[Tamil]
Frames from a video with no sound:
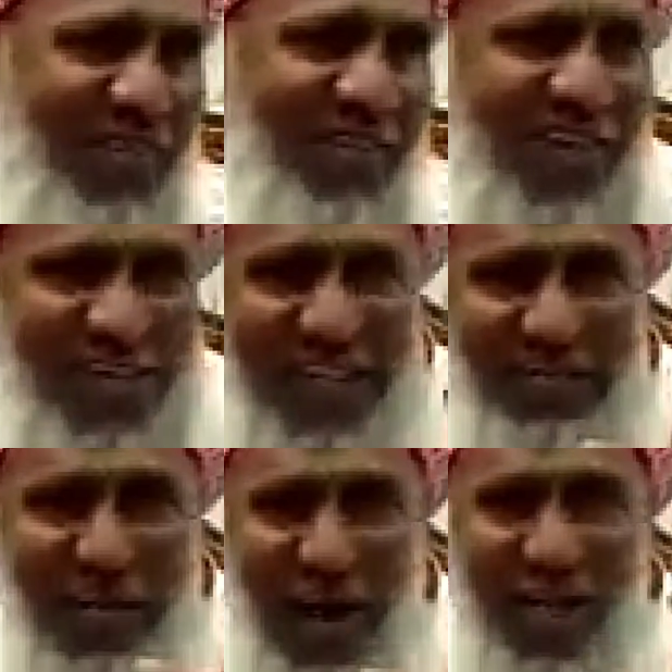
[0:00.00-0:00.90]
என்று அந்த
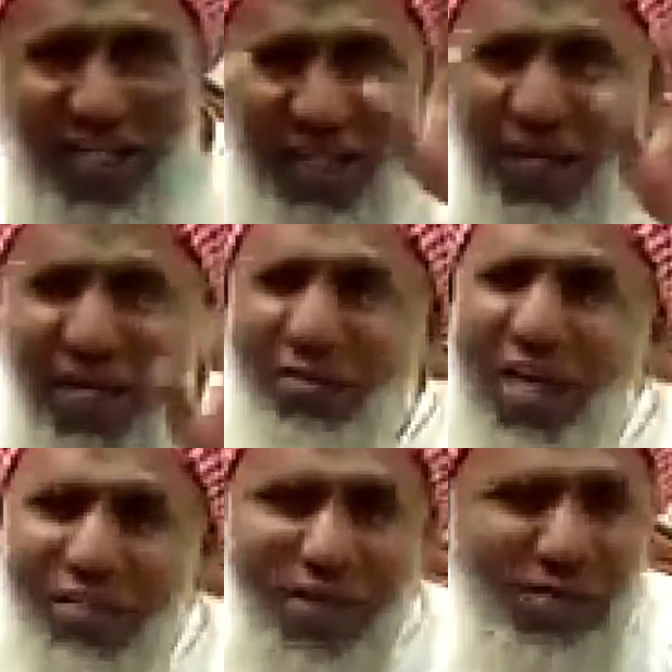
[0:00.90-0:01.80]
மாதத்தினுடைய
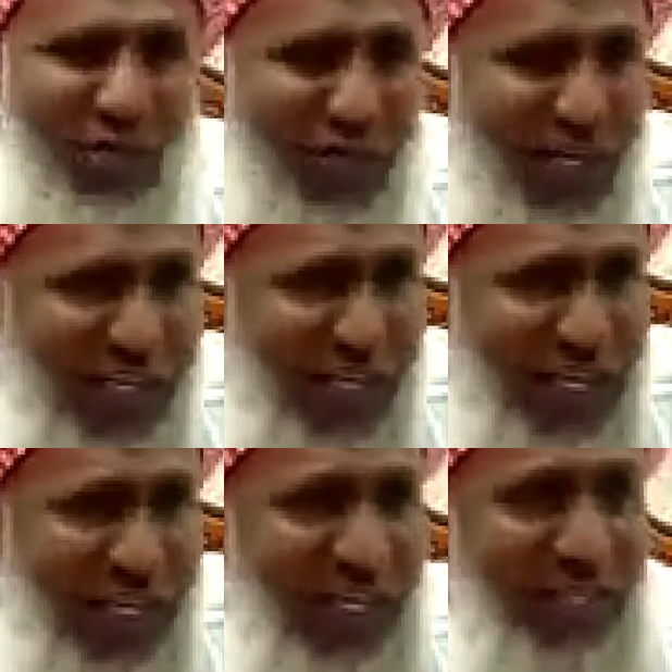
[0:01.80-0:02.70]
உயர்வை சொல்வதற்கு
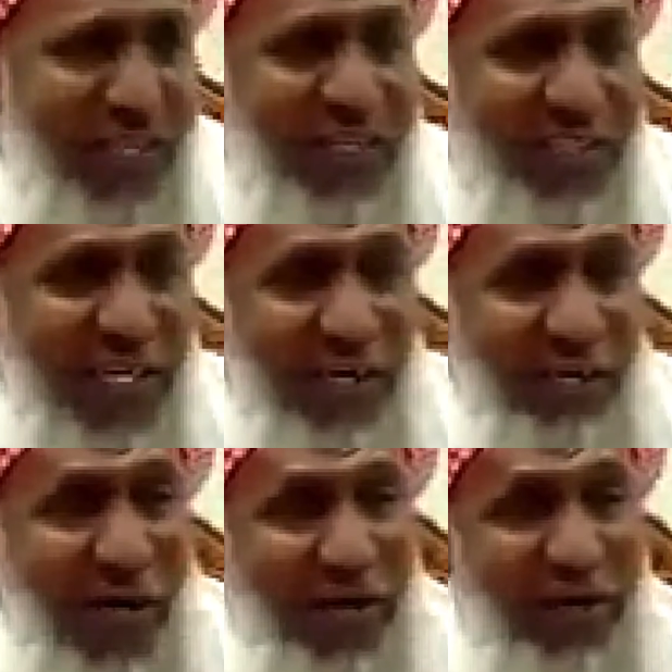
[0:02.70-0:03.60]
செல்லா செல்லம்
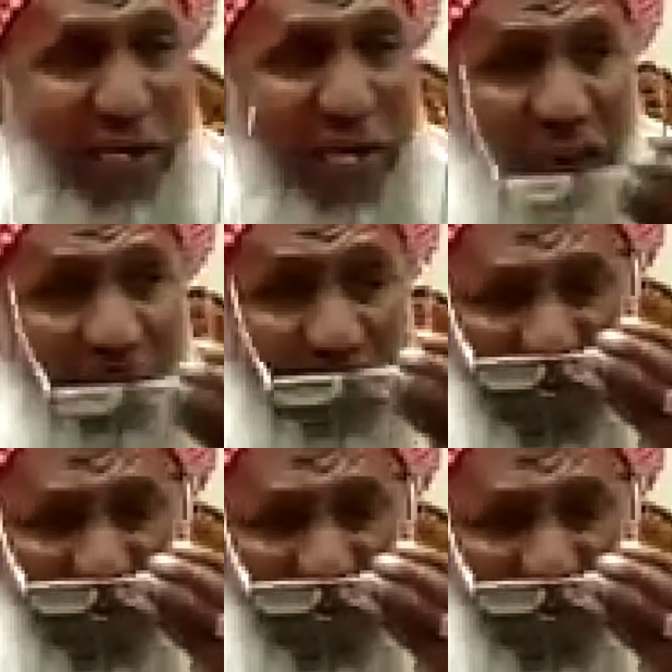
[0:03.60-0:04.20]
அதீம் என்ற